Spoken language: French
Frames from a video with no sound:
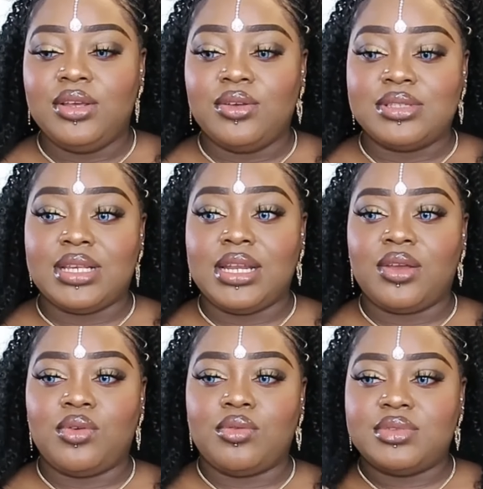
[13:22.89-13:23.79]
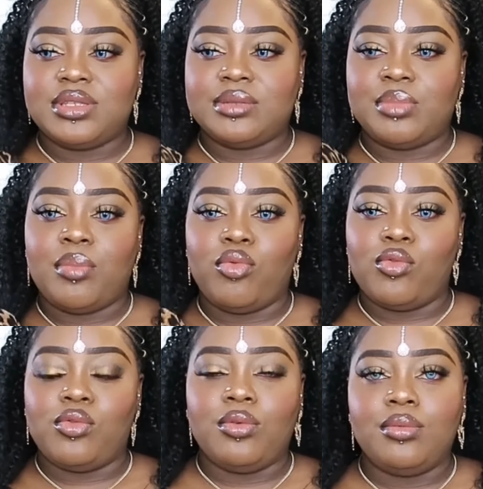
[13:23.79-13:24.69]
Euh, c'est clair que c'est pas pour,
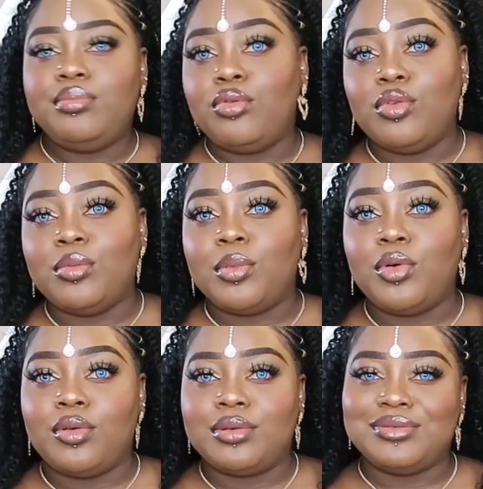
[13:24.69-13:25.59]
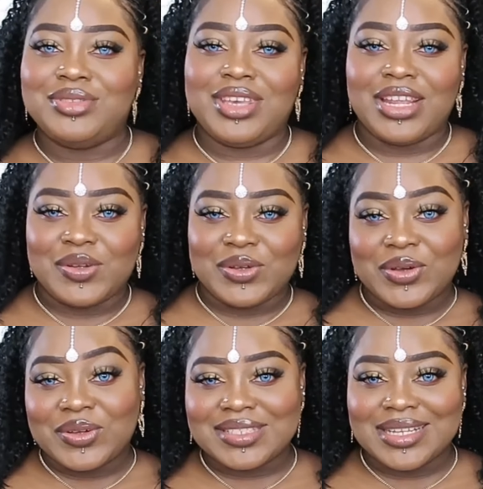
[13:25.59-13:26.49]
pour le moment, vu qu'elle est
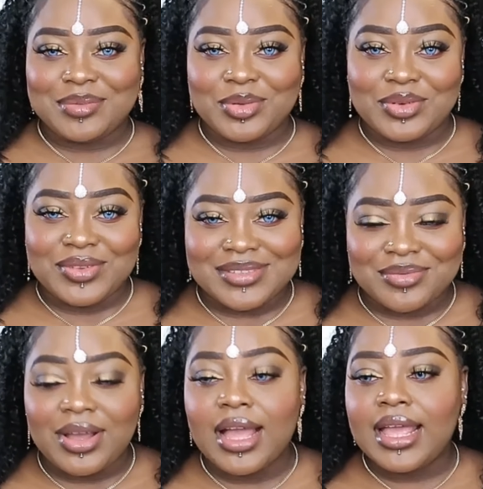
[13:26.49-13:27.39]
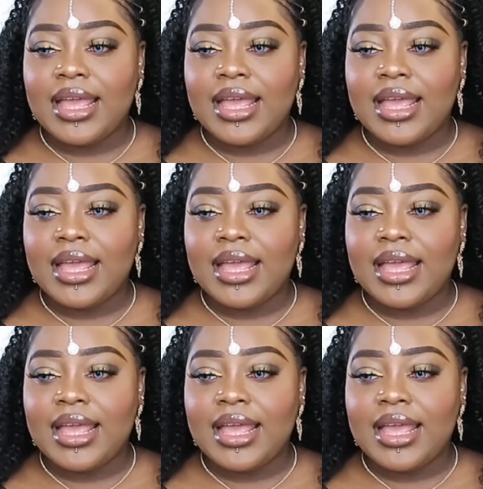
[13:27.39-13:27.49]
encore enceinte pour des enfants,